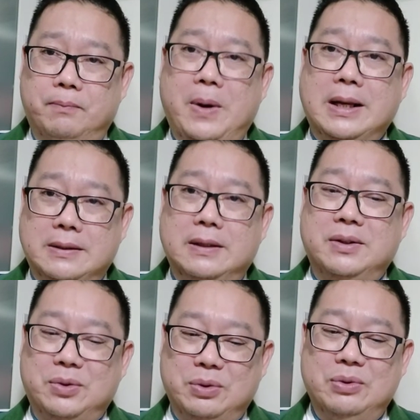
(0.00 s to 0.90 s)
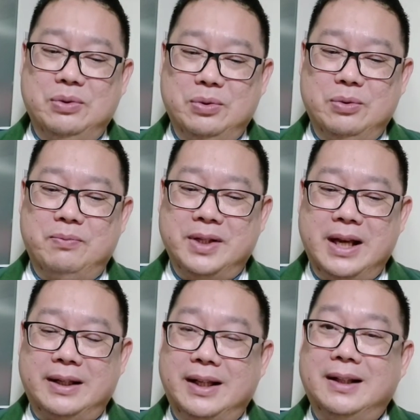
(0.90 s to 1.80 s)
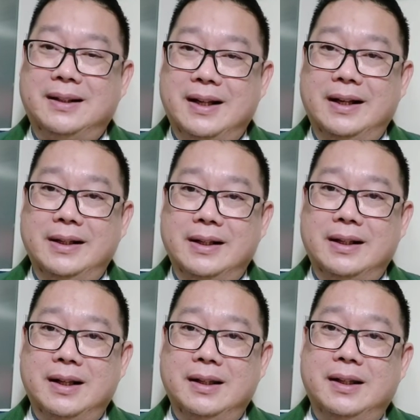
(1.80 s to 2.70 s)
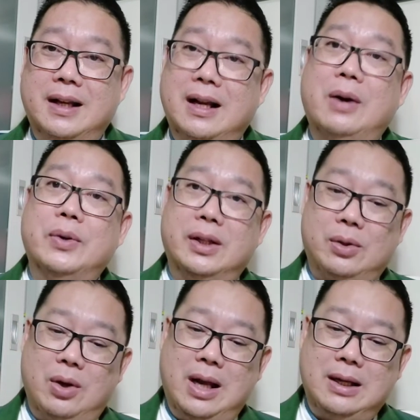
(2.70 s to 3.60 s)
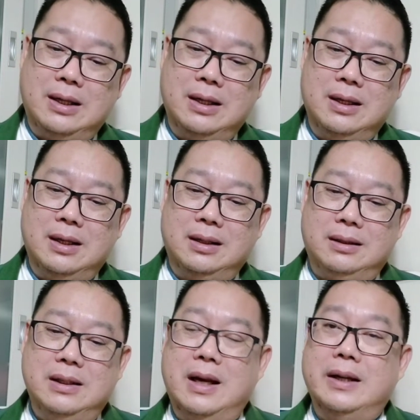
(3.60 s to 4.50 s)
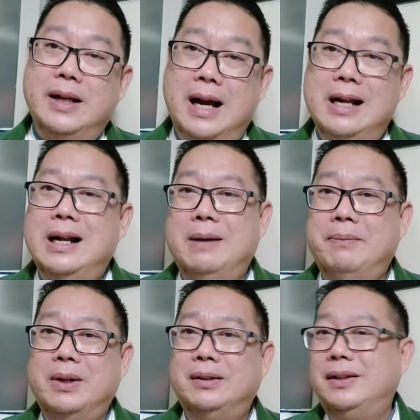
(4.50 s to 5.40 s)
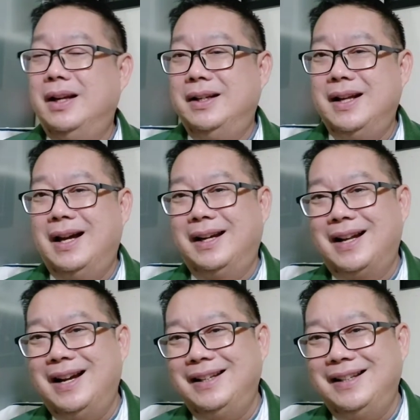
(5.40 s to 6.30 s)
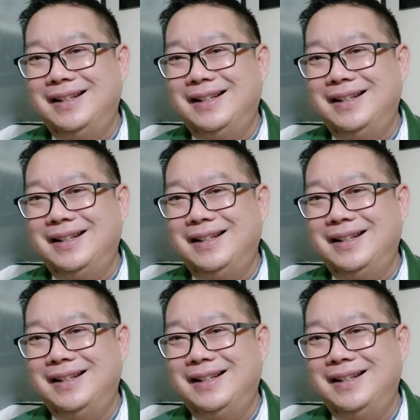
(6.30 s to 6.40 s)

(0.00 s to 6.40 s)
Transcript: Pasti sungguh menyakitkan ketika kau ditolak, tidak dianggap, tidak dihargai.